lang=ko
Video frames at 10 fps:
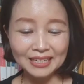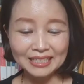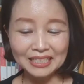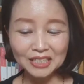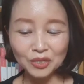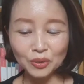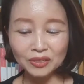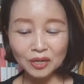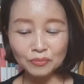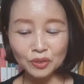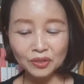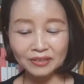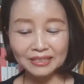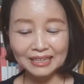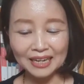실제로 그런
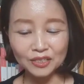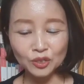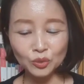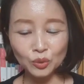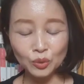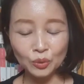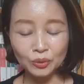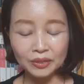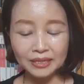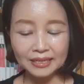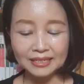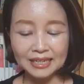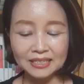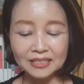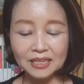물건을 가져도
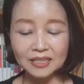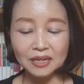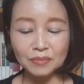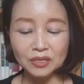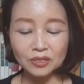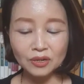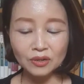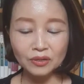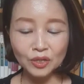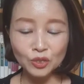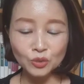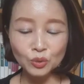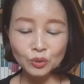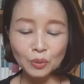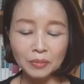자신의 삶에서
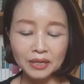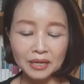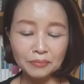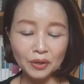손톱만한